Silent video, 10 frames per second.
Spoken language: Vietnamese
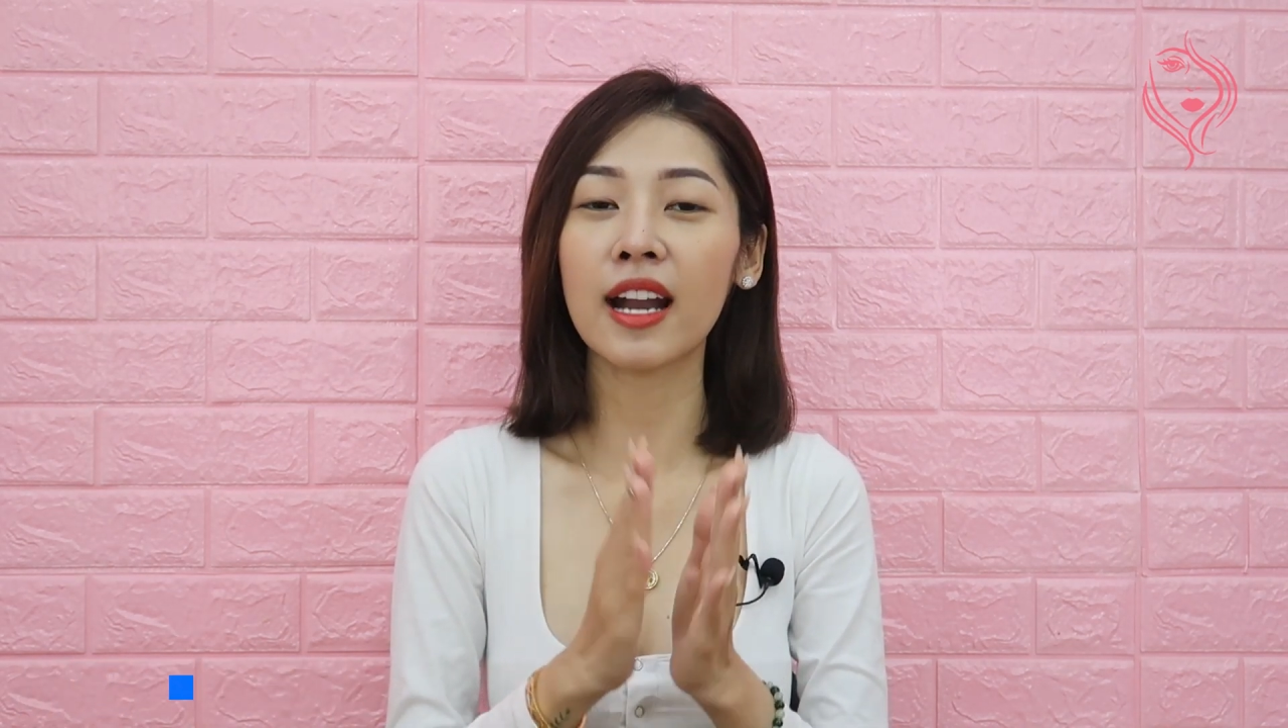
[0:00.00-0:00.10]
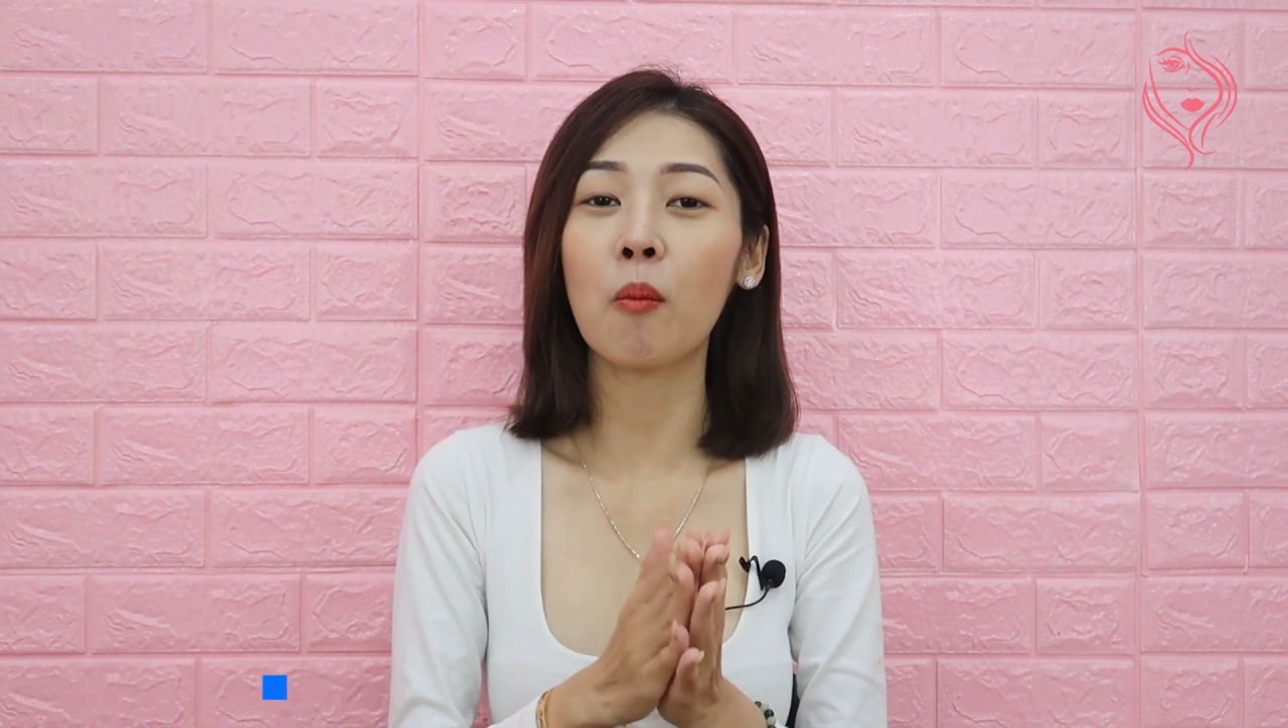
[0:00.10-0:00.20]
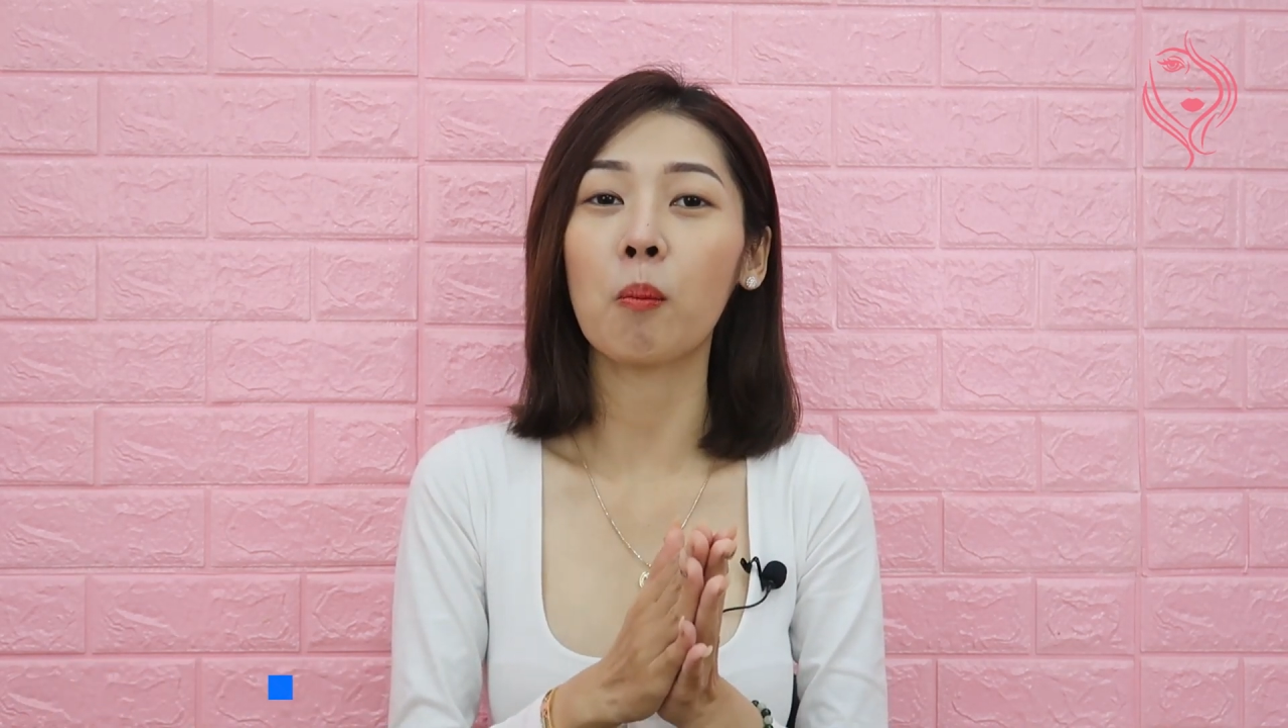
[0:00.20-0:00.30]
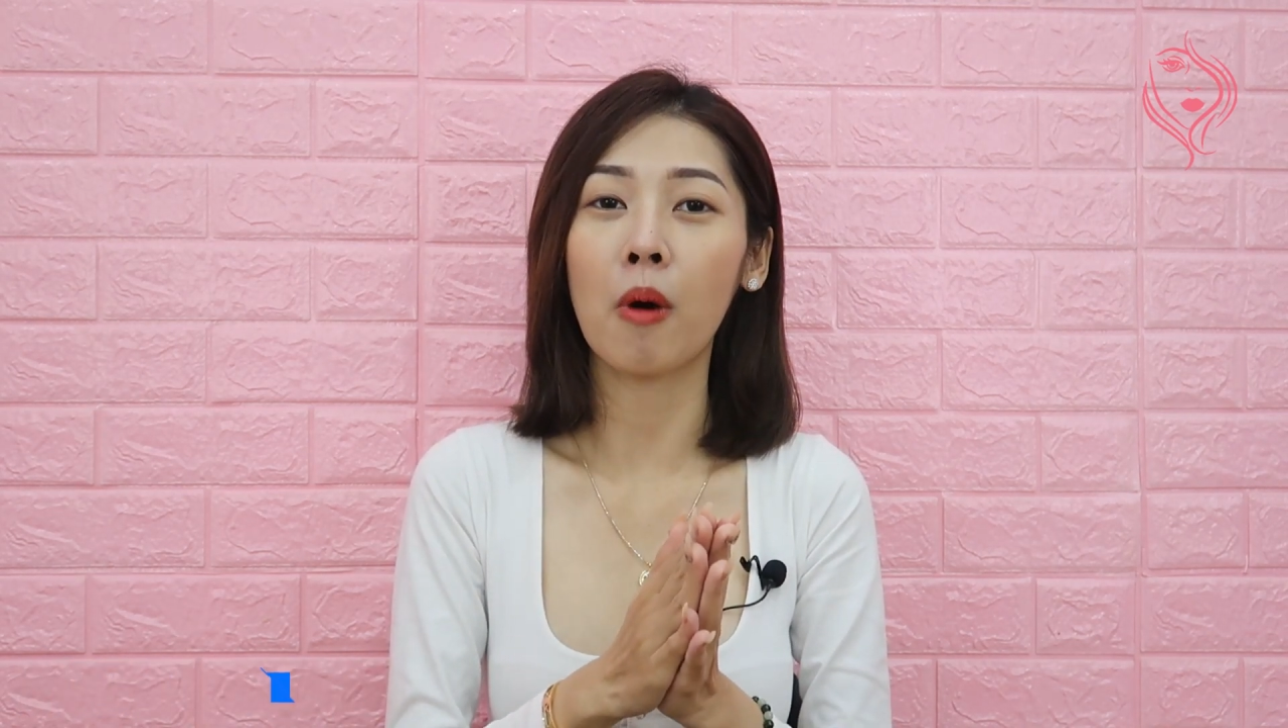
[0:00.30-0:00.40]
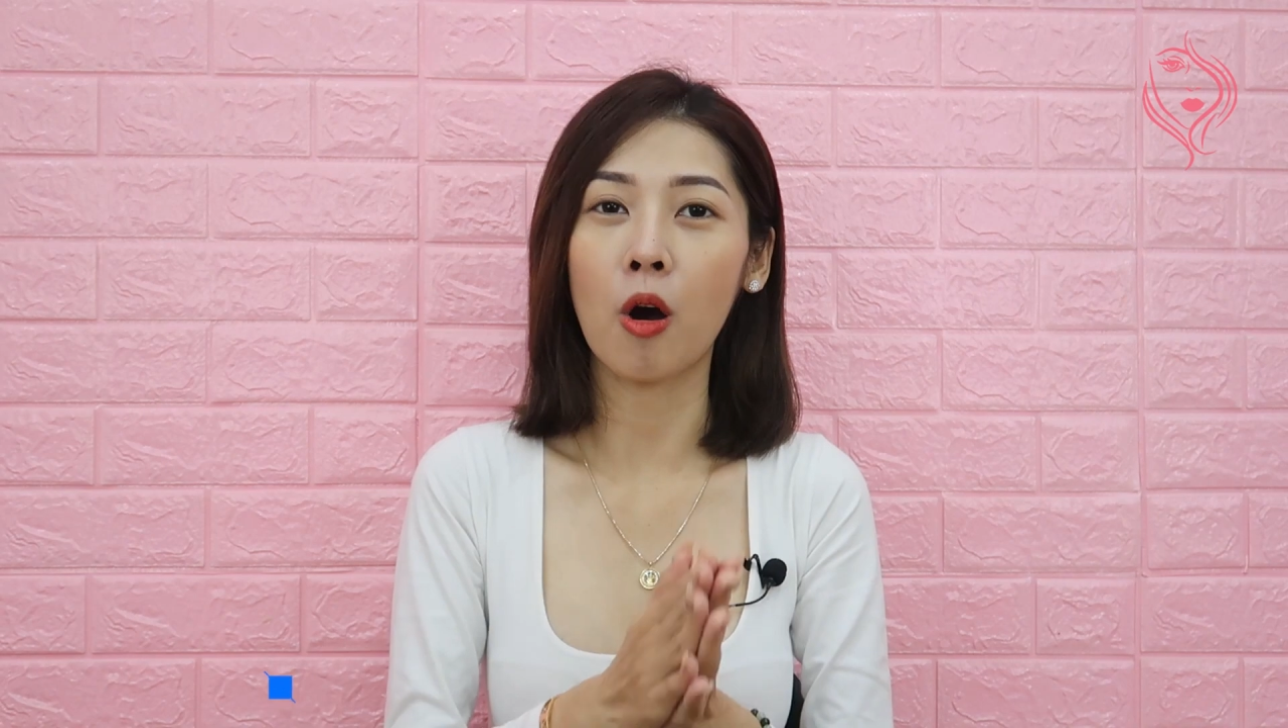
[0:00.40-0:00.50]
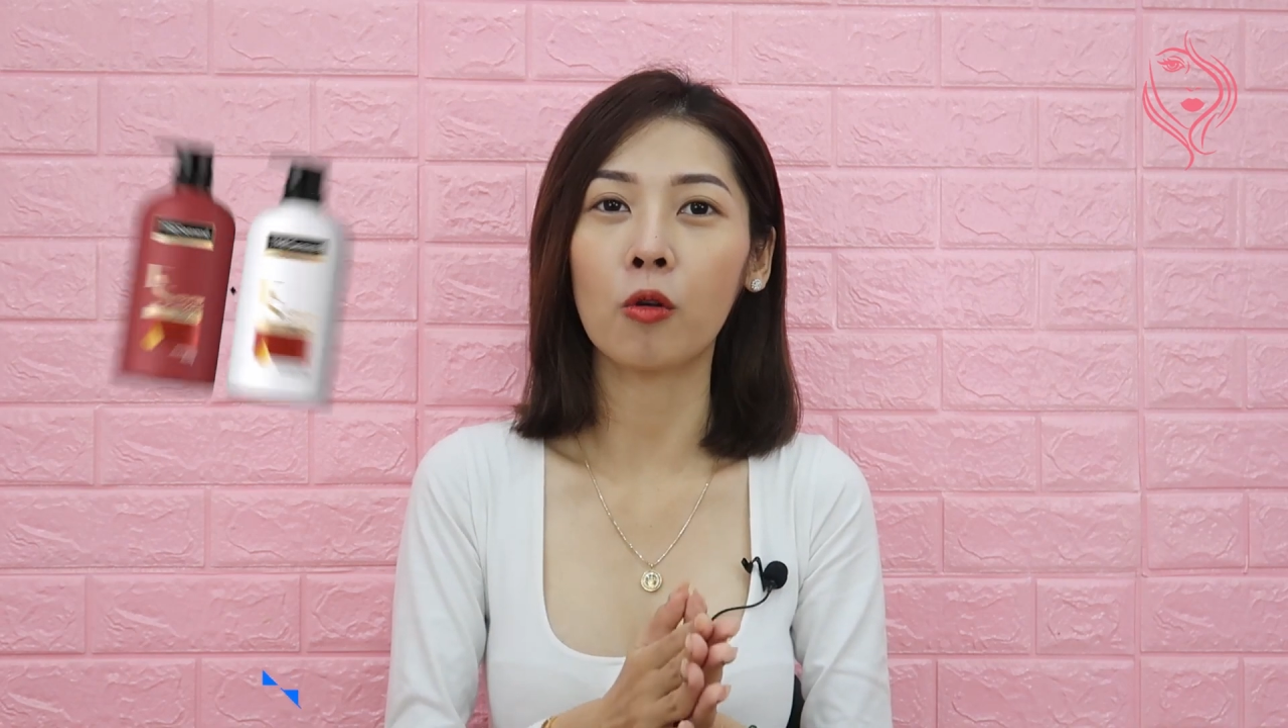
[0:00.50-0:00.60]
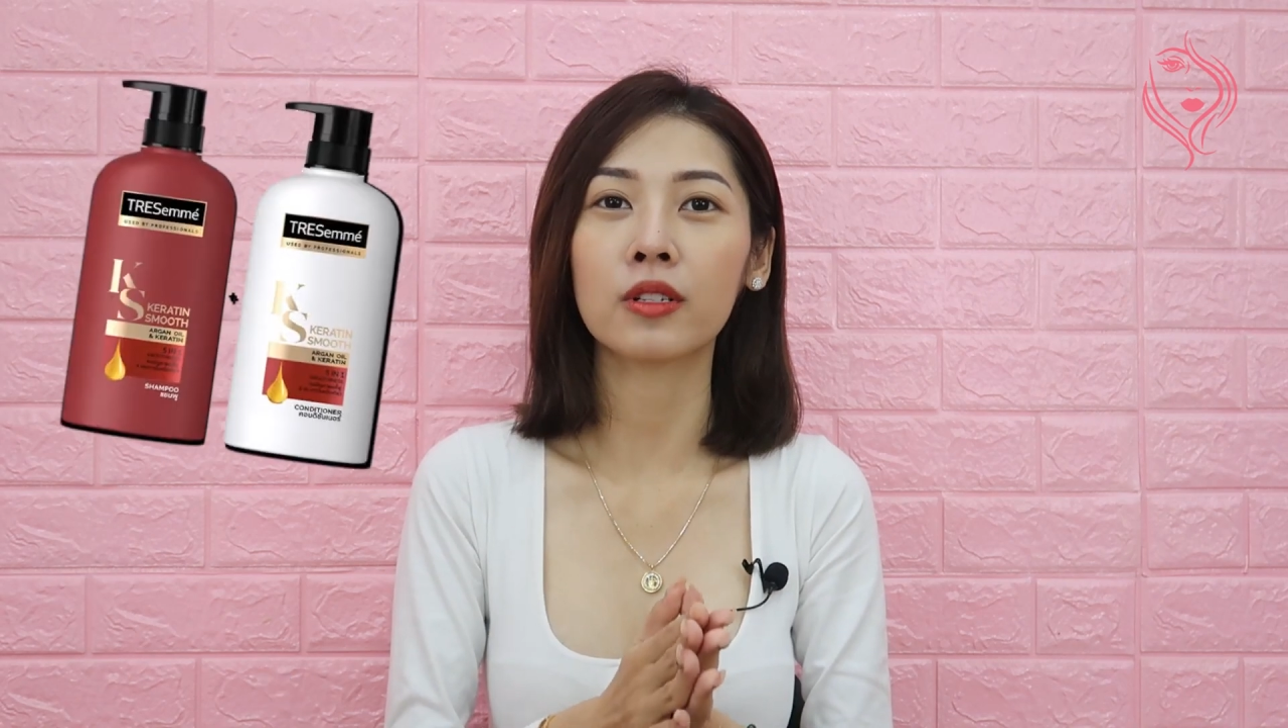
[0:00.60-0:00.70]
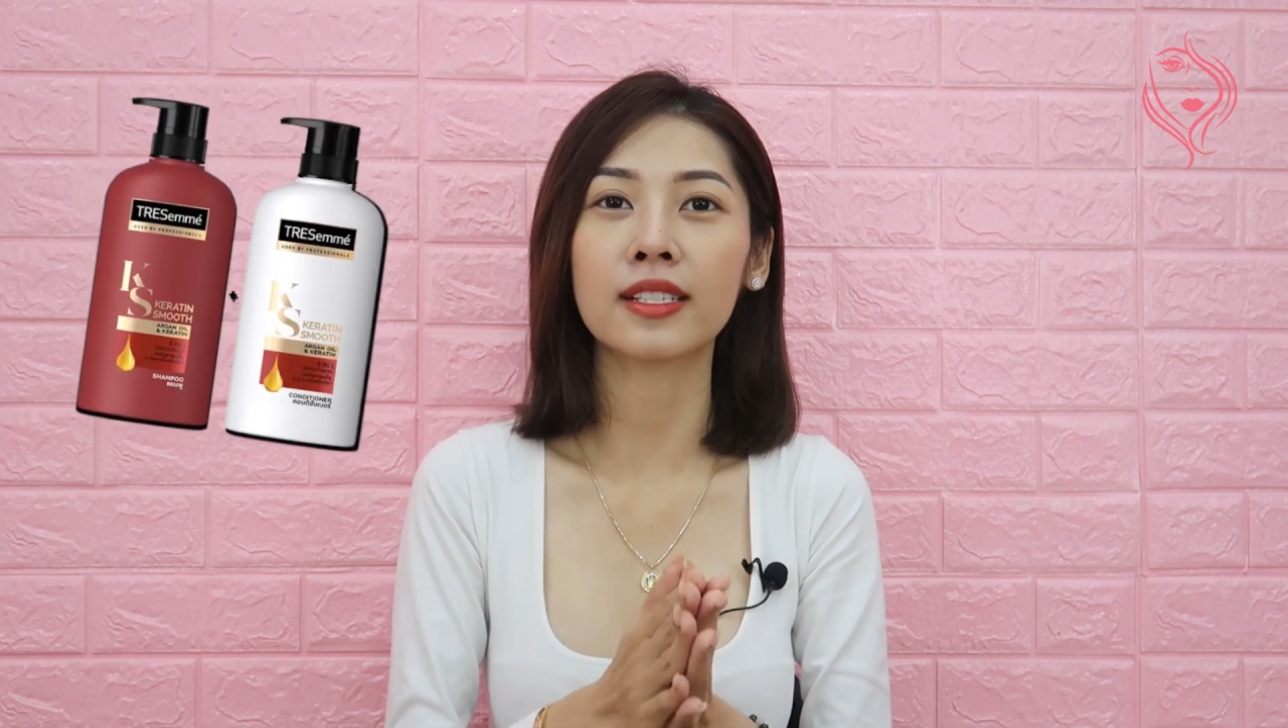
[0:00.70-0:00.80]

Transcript: đồng bộ